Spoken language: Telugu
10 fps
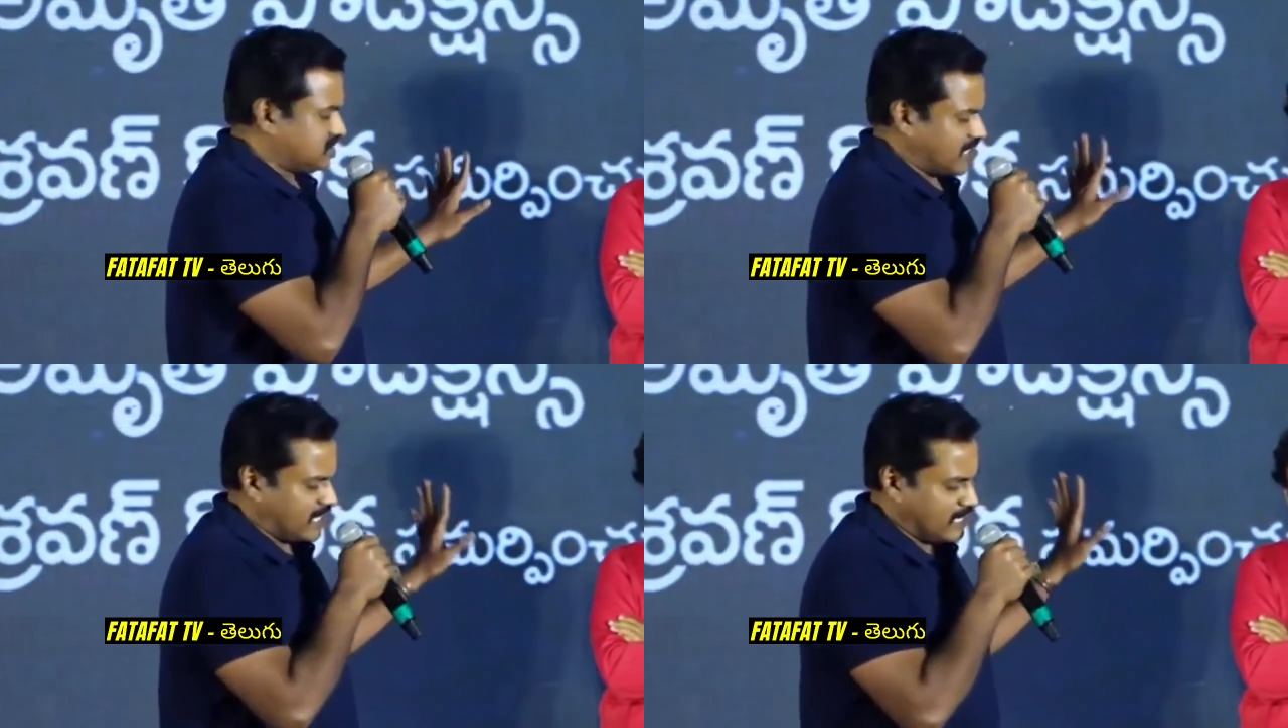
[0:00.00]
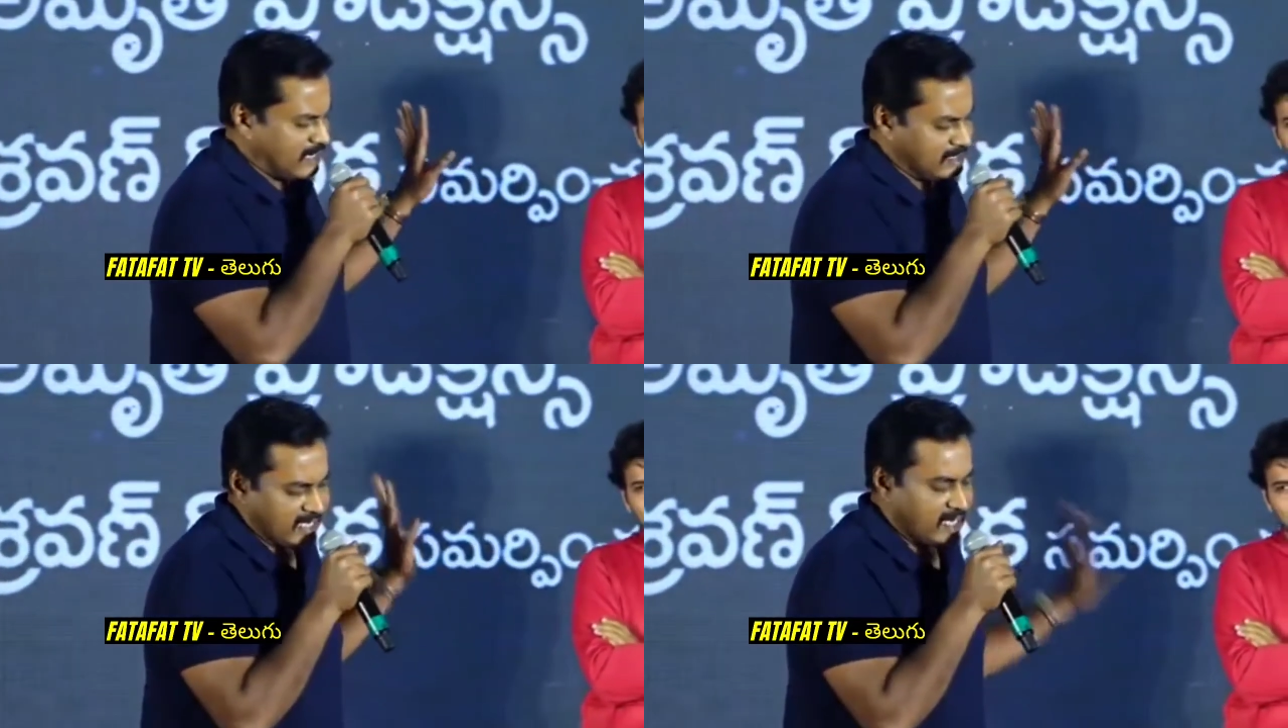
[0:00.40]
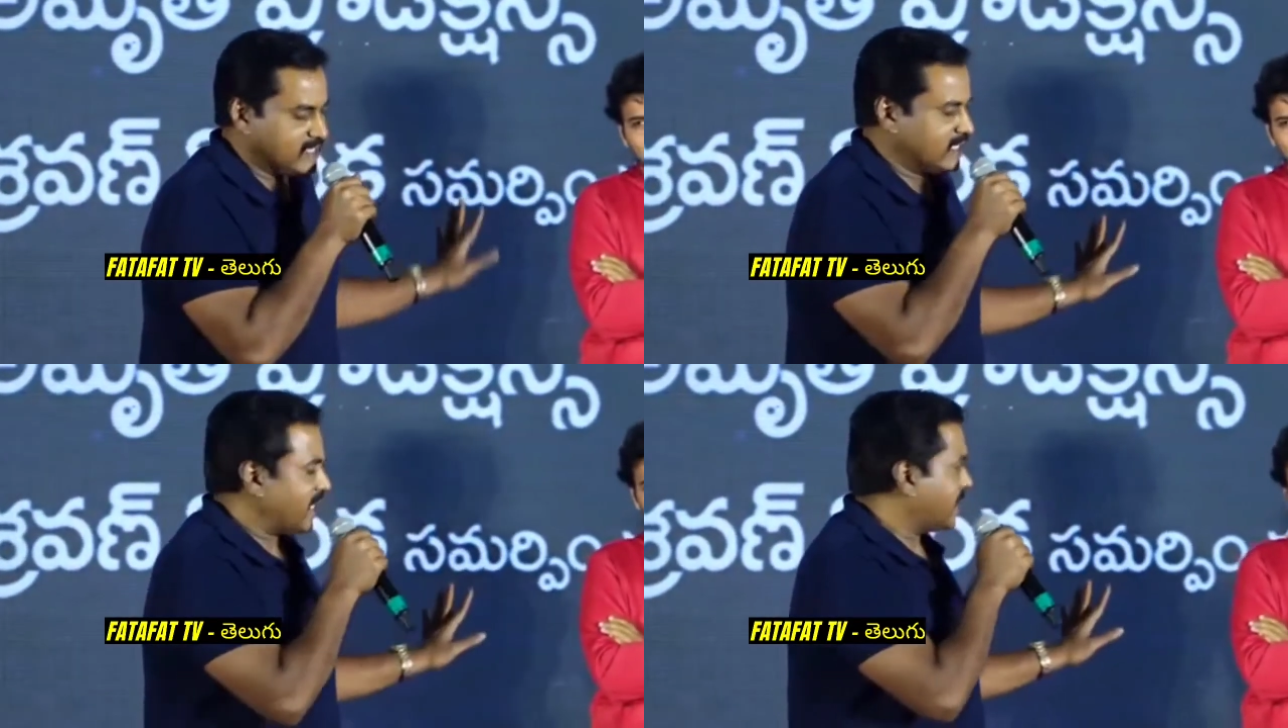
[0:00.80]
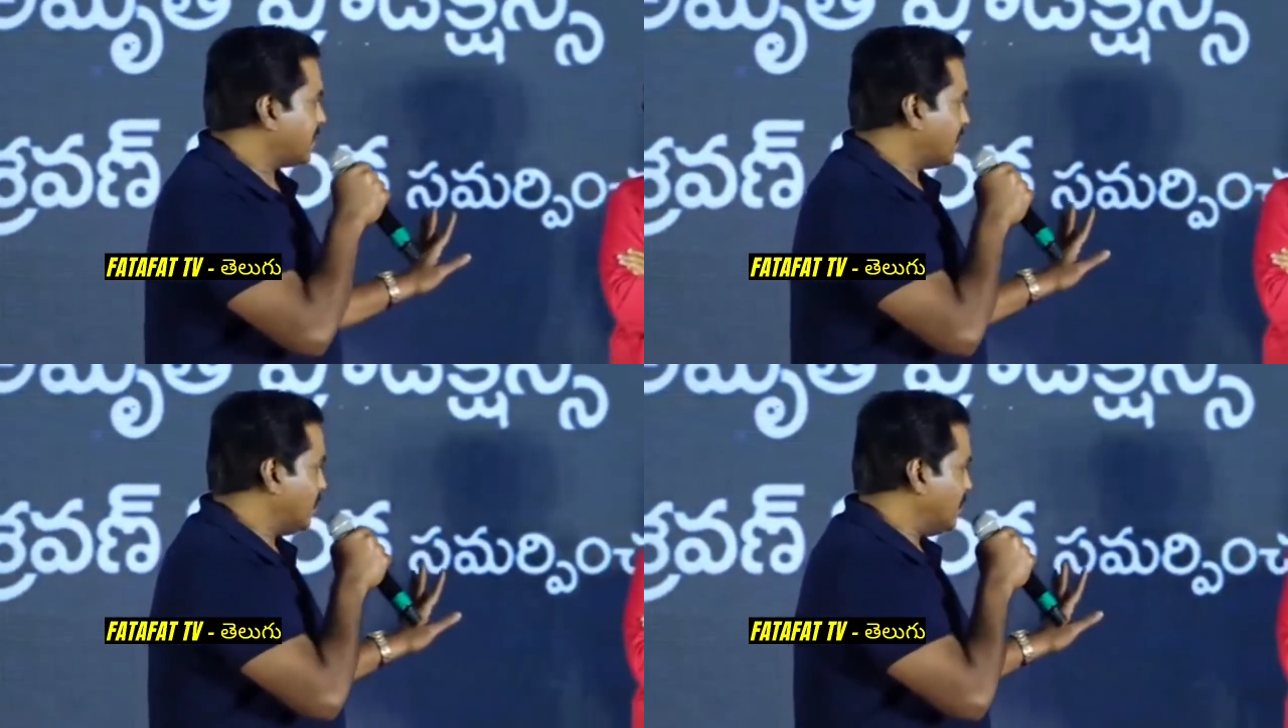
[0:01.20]
చాలా టాలెంటెడ్
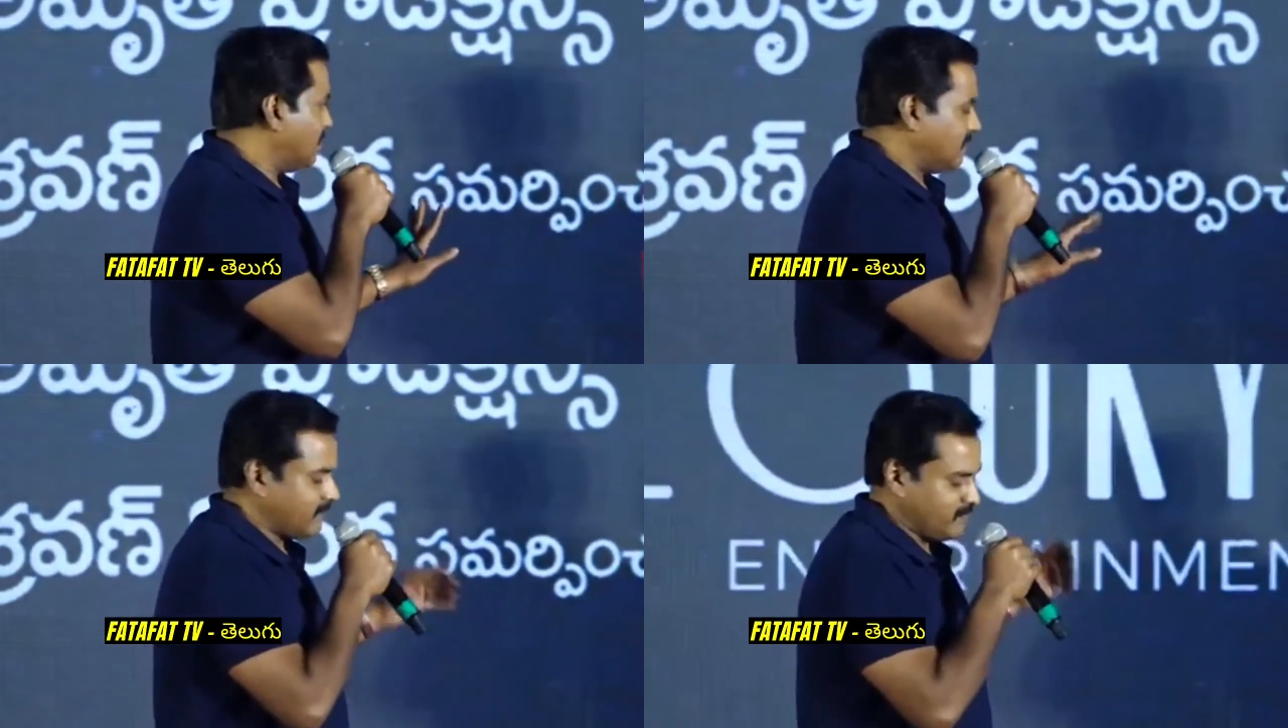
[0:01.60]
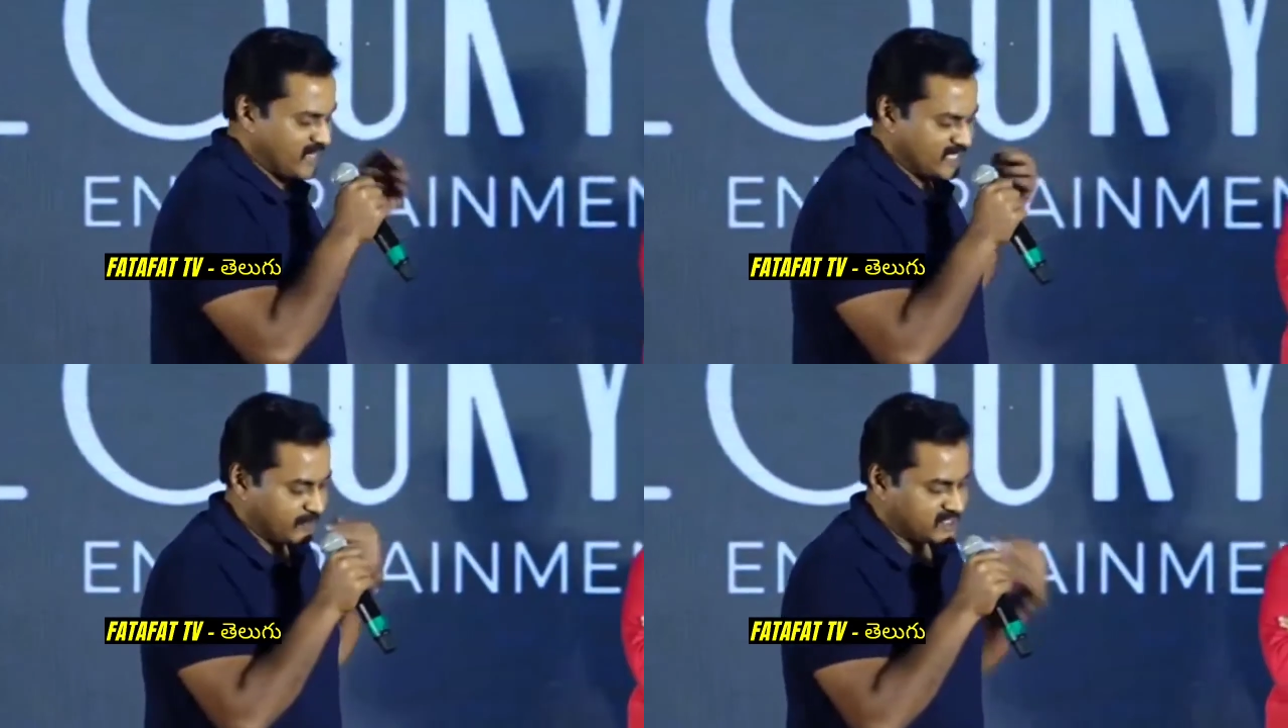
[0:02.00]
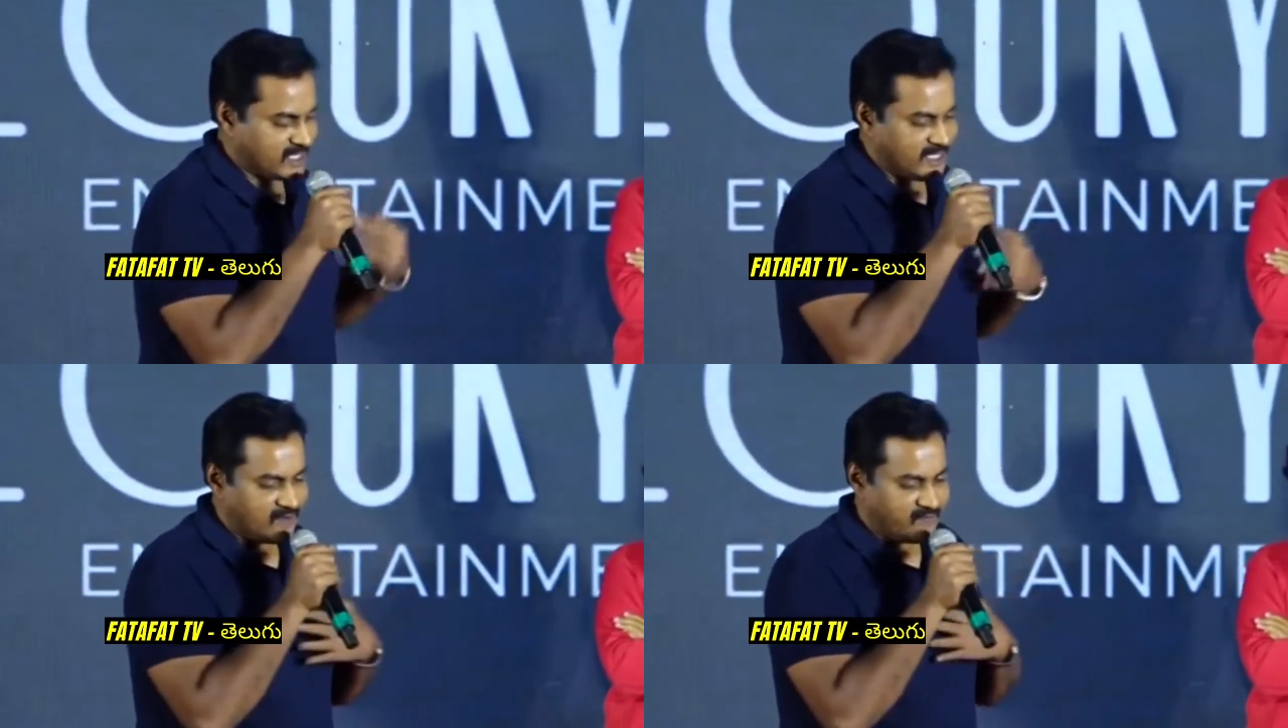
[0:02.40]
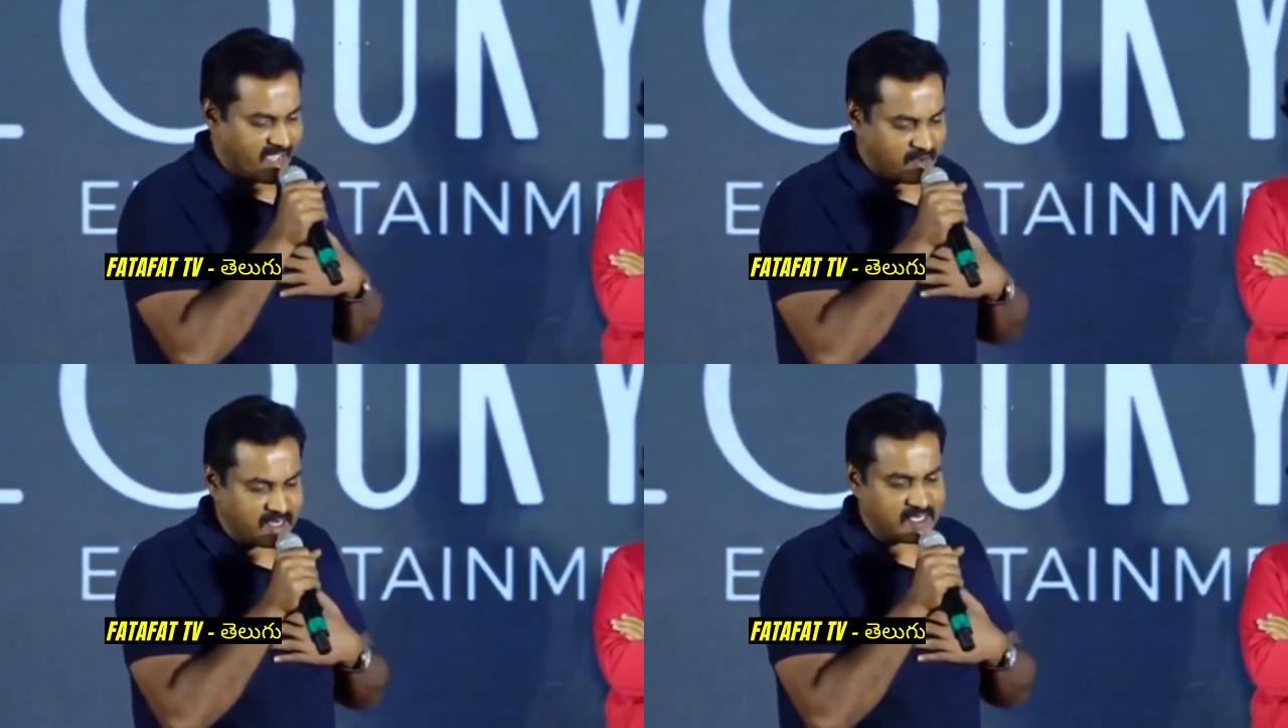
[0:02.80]
యాక్టర్ నువ్వు ఎస్పెషల్లీ నేను
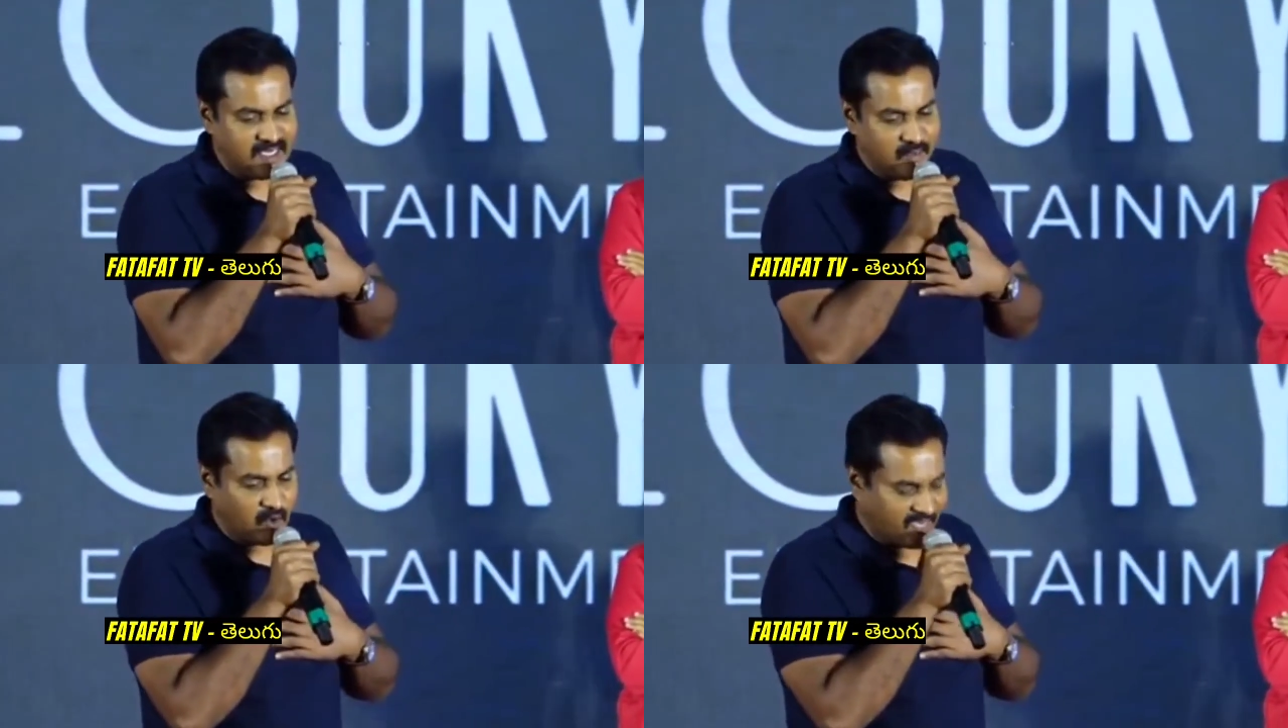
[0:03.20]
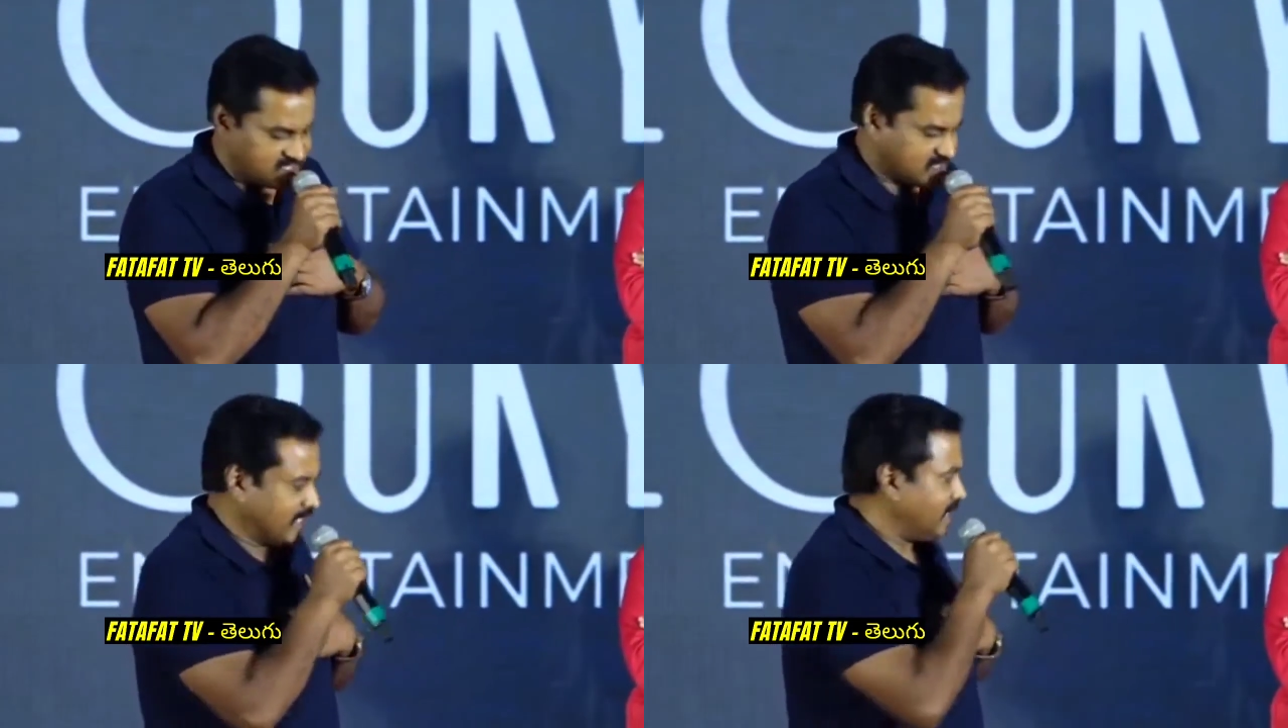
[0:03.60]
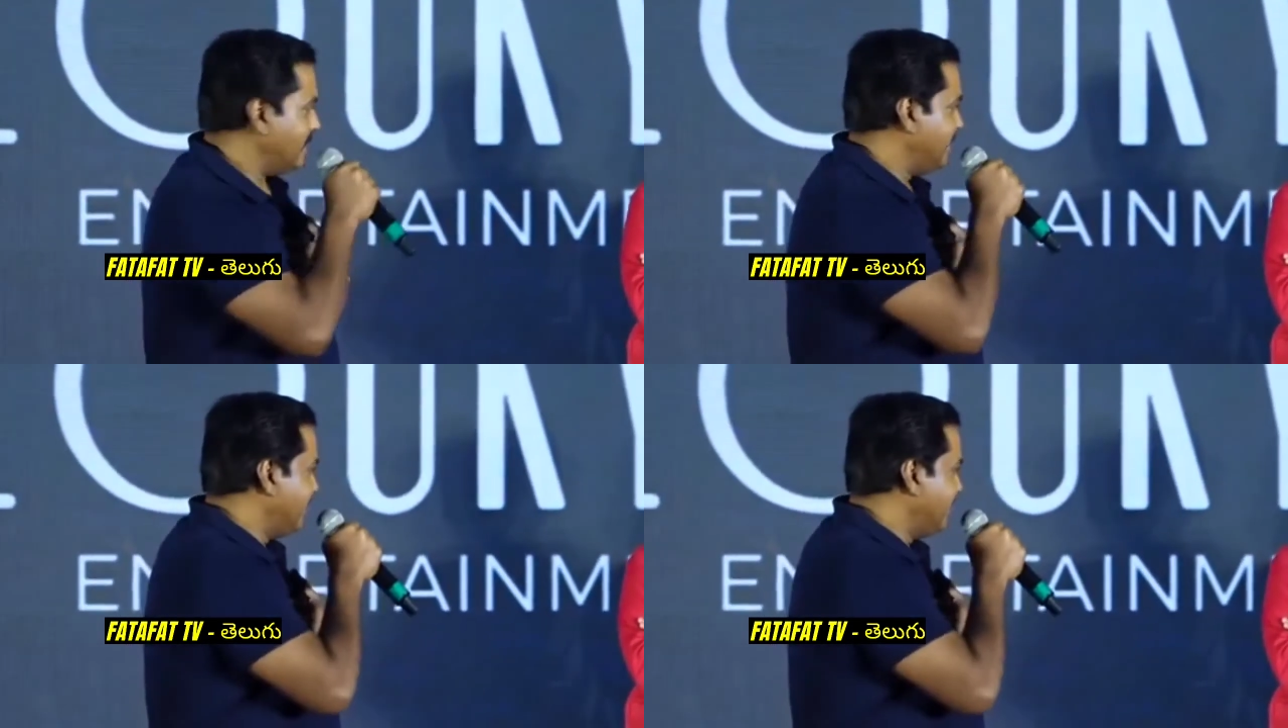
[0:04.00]
ఫేవరెట్ నీ వాయిస్కే